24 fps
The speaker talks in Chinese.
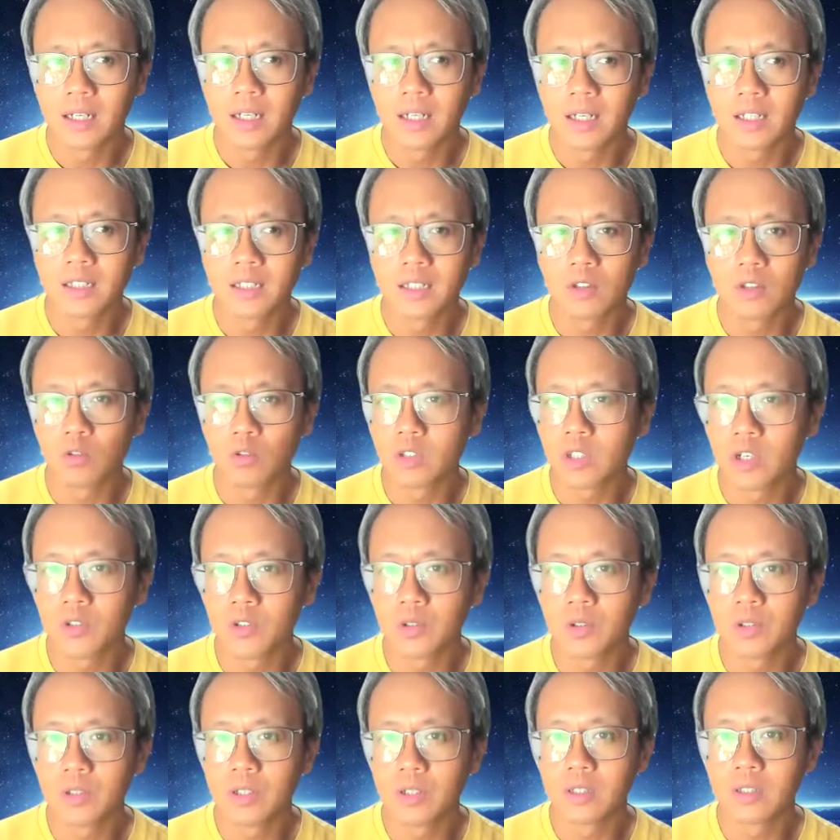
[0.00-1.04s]
以前很多教育
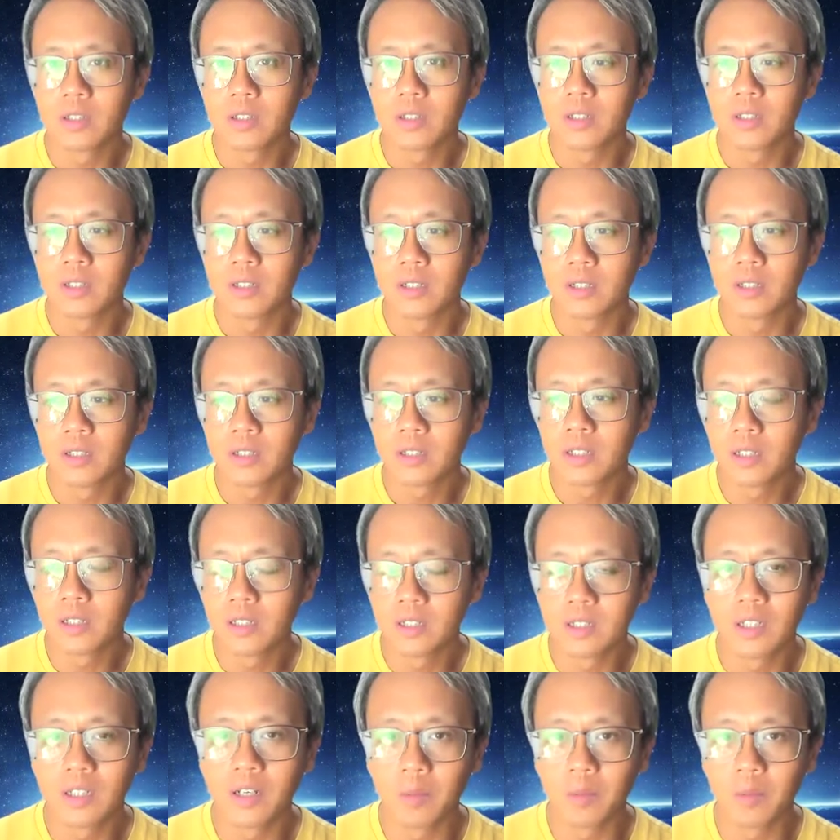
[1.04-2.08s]
训练的课
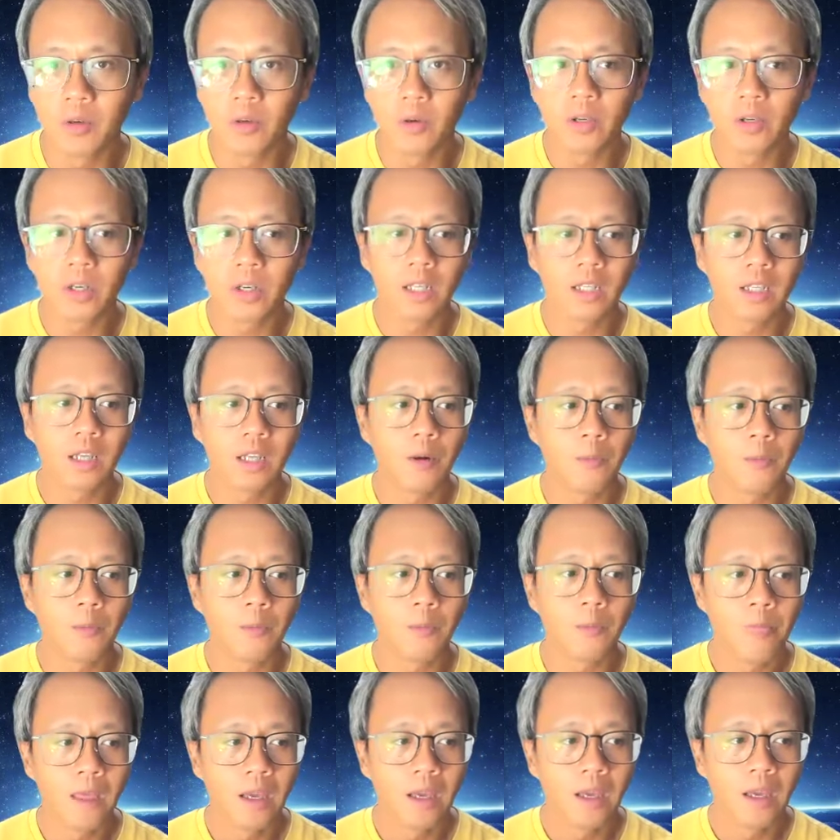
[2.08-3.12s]
程里面会看到
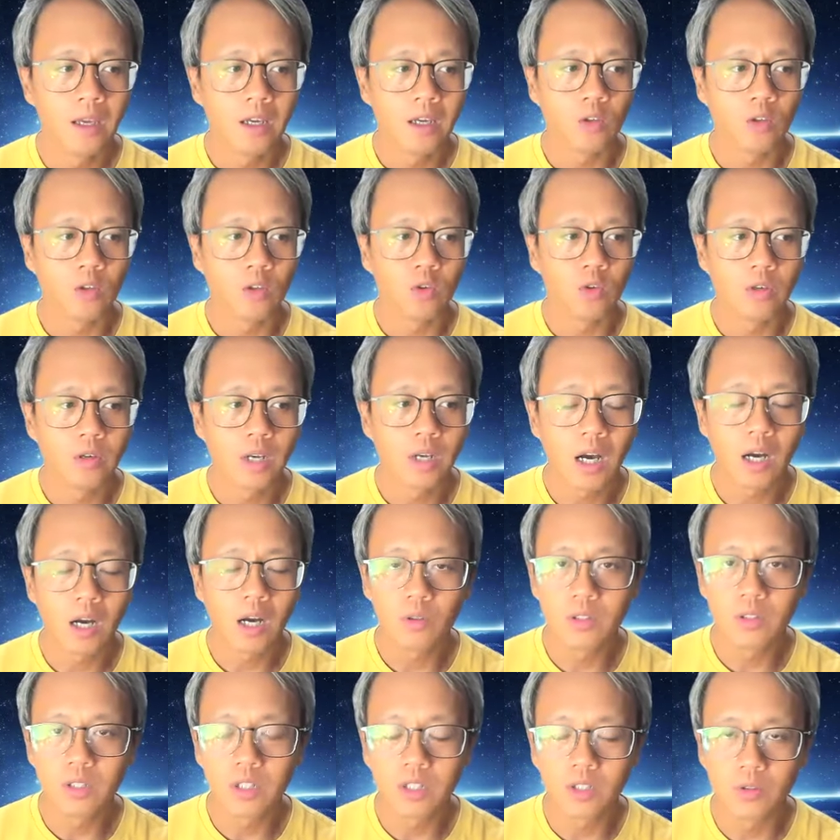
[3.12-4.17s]
很多人会
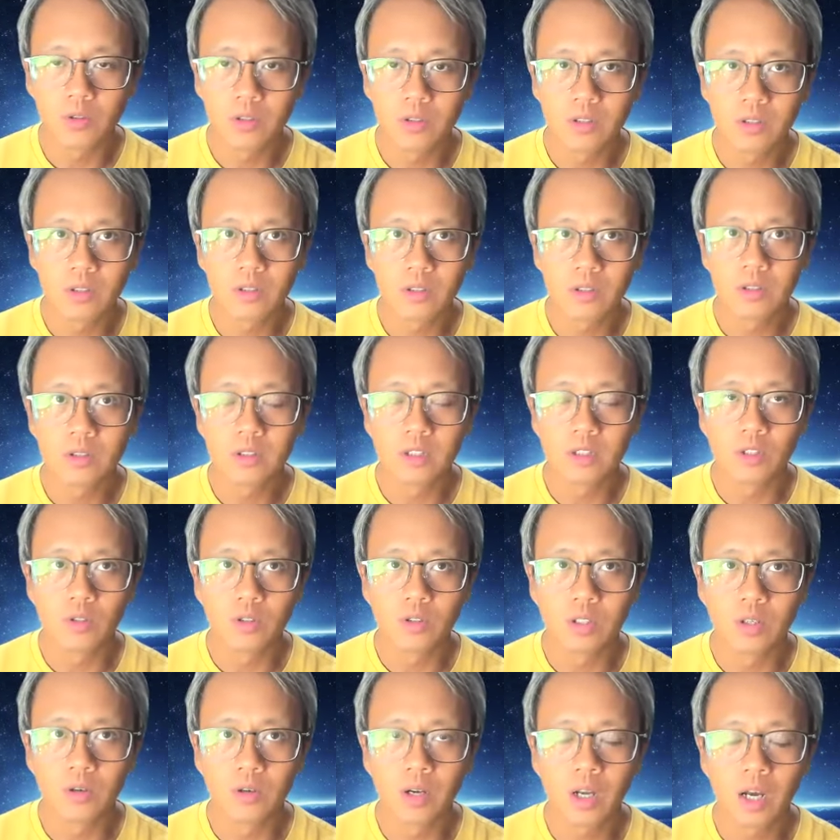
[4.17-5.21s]
号很多很
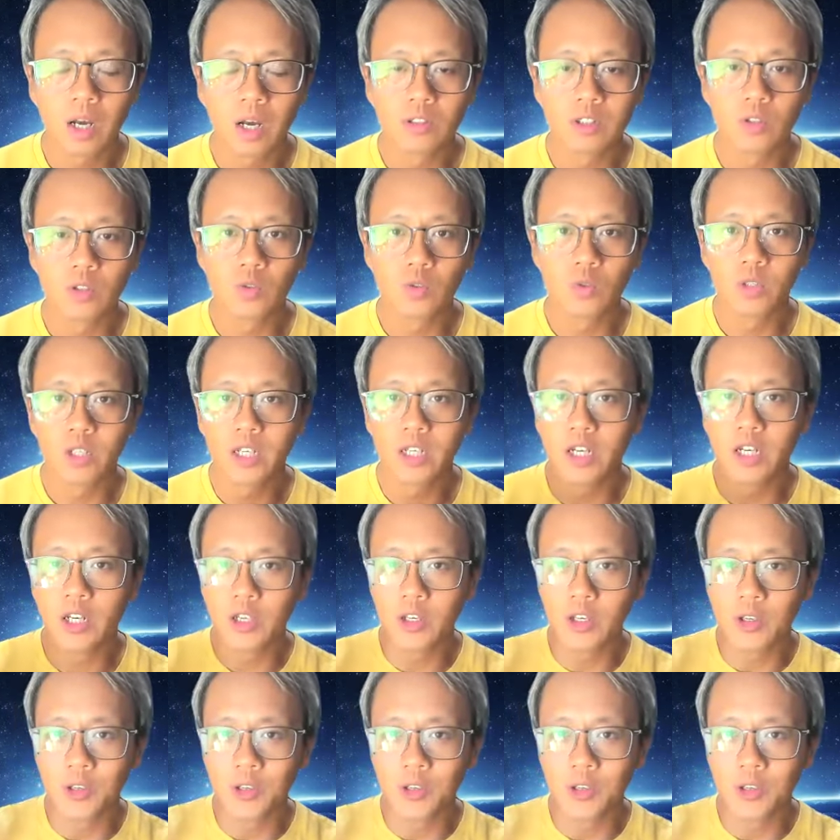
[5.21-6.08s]
多人会号称说一个